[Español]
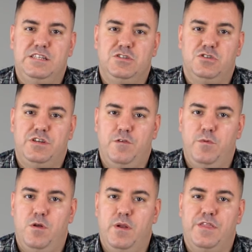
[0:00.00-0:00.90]
de estos
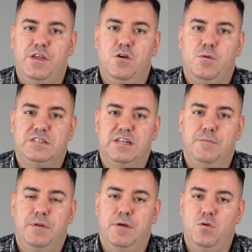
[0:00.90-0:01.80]
FW5 va a ser
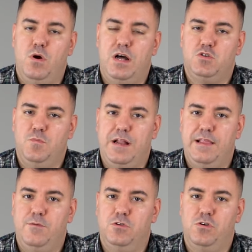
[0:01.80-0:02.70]
en primer lugar su
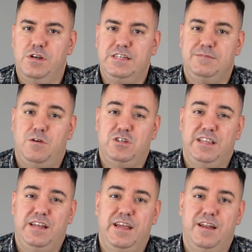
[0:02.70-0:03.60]
panel de botones, vamos a
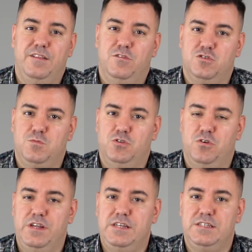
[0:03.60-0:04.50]
tener dos
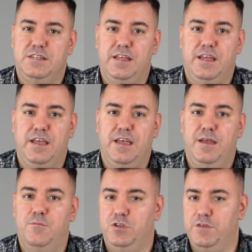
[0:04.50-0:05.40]
botones
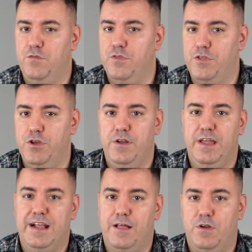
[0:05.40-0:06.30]
de multifunción
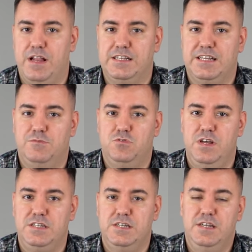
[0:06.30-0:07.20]
en cada una de las
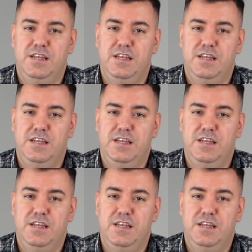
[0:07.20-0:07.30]
cápsulas